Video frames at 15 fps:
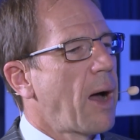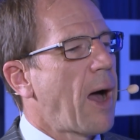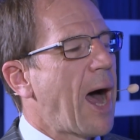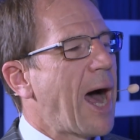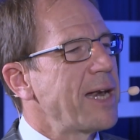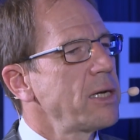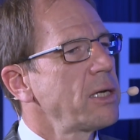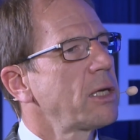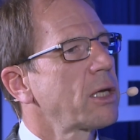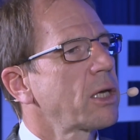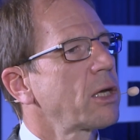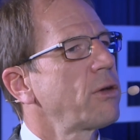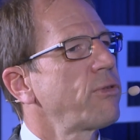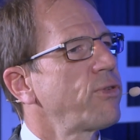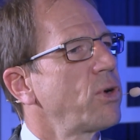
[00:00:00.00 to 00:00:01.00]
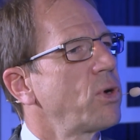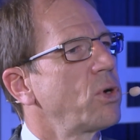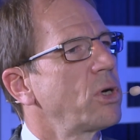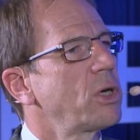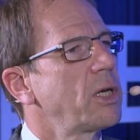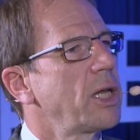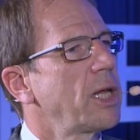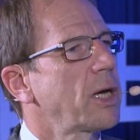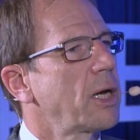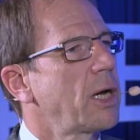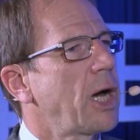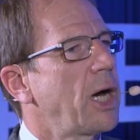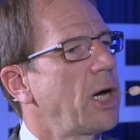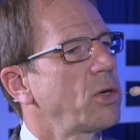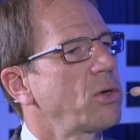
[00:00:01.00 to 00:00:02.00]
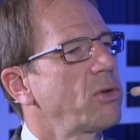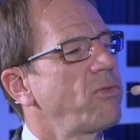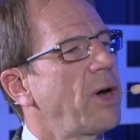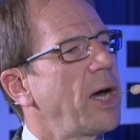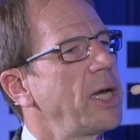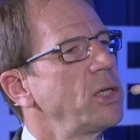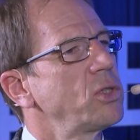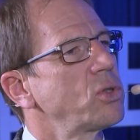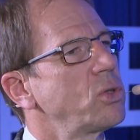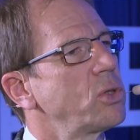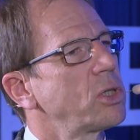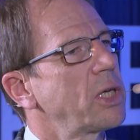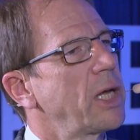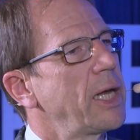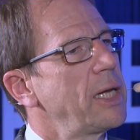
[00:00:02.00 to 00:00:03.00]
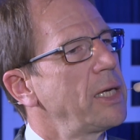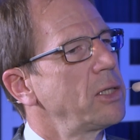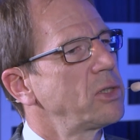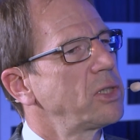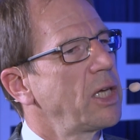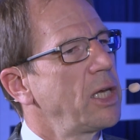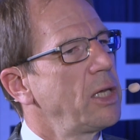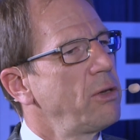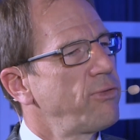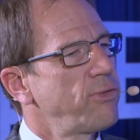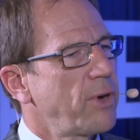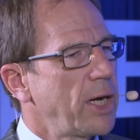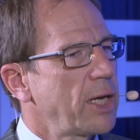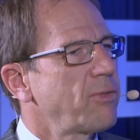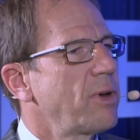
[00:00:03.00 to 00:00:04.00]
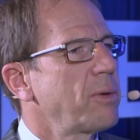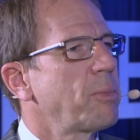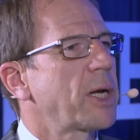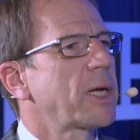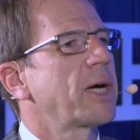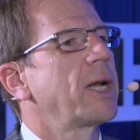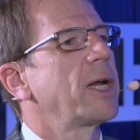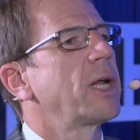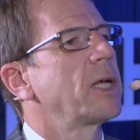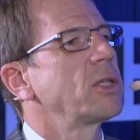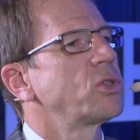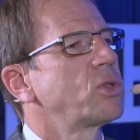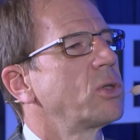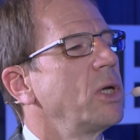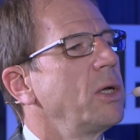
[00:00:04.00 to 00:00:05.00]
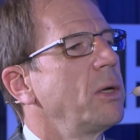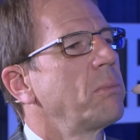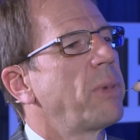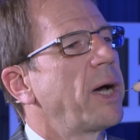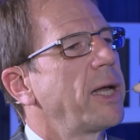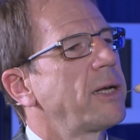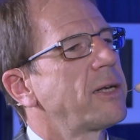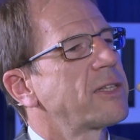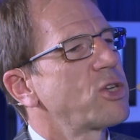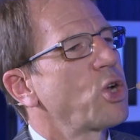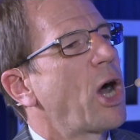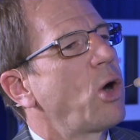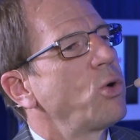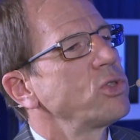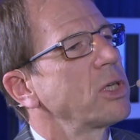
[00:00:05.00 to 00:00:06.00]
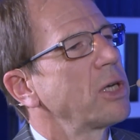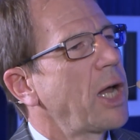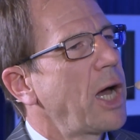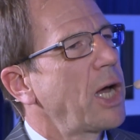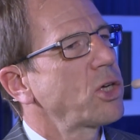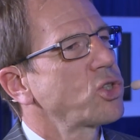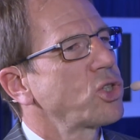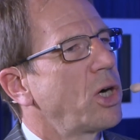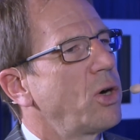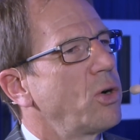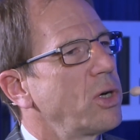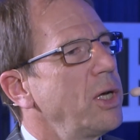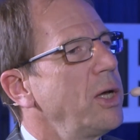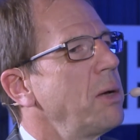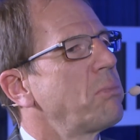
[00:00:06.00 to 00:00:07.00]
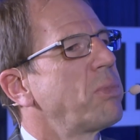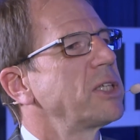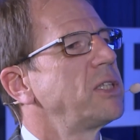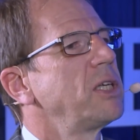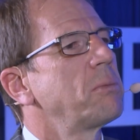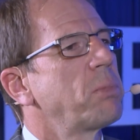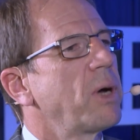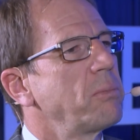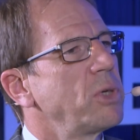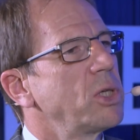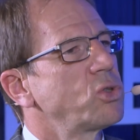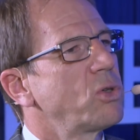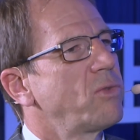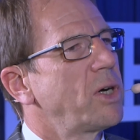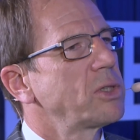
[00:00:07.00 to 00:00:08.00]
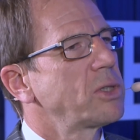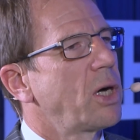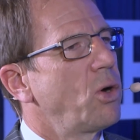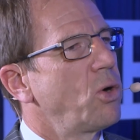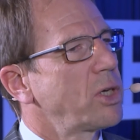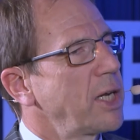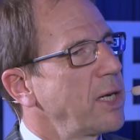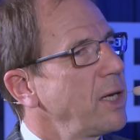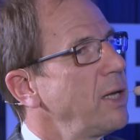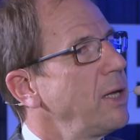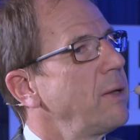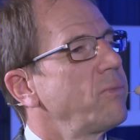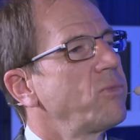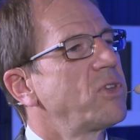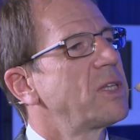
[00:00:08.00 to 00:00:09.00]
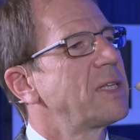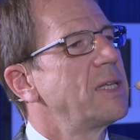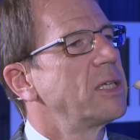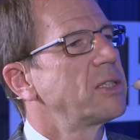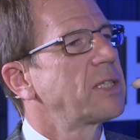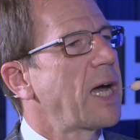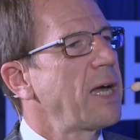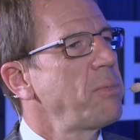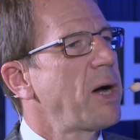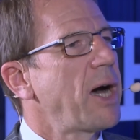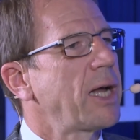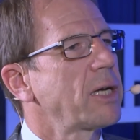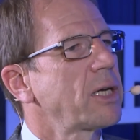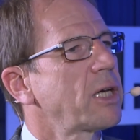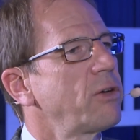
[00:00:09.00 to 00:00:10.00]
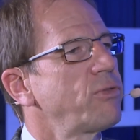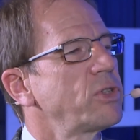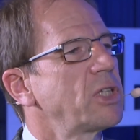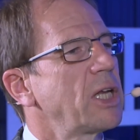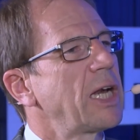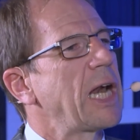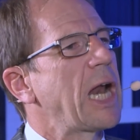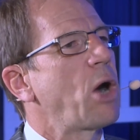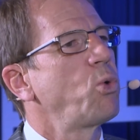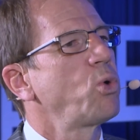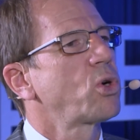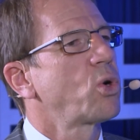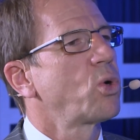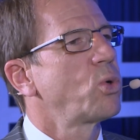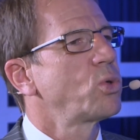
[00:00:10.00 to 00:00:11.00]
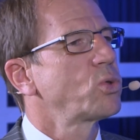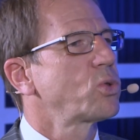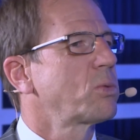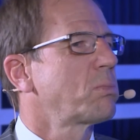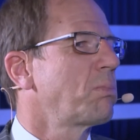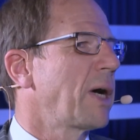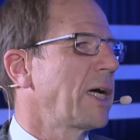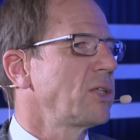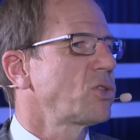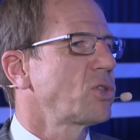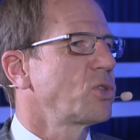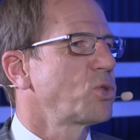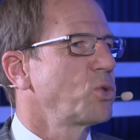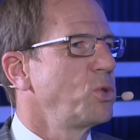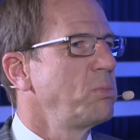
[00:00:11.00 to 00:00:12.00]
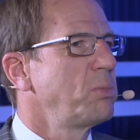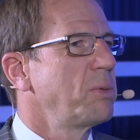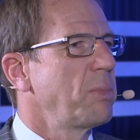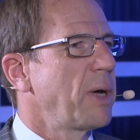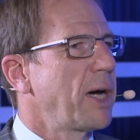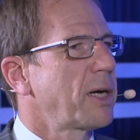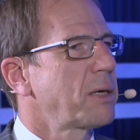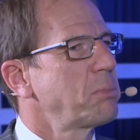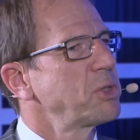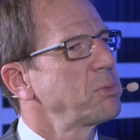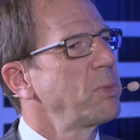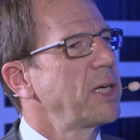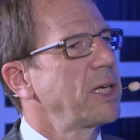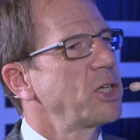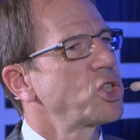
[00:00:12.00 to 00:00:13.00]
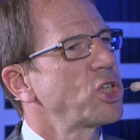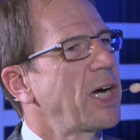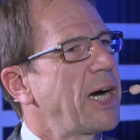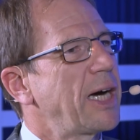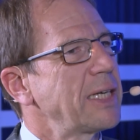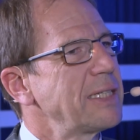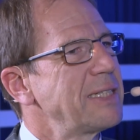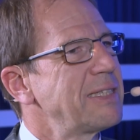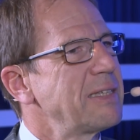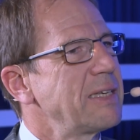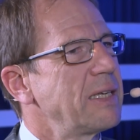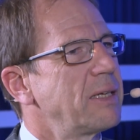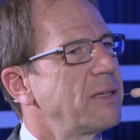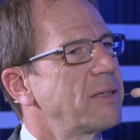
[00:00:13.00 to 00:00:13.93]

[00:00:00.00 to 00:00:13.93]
Angriffe und deren Art und Weise unterhält, ist sehr hilfreich, weil man kann dann bei zu Hause nachschauen, passiert bei mir sowas auch. Denn Cyberangriffe sind lautlos und meistens unbemerkt, bis man den Schaden sieht.